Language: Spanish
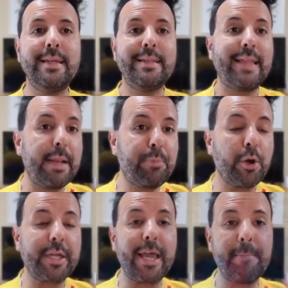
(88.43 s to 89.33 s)
del
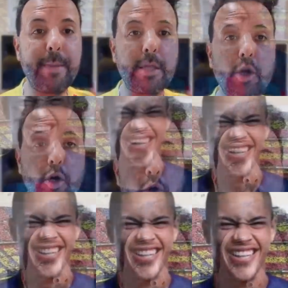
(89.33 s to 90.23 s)
por qué Vitor
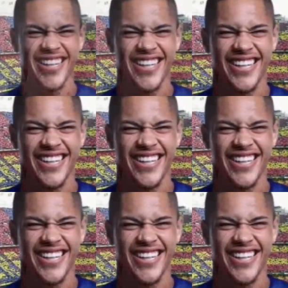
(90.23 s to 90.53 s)
Roque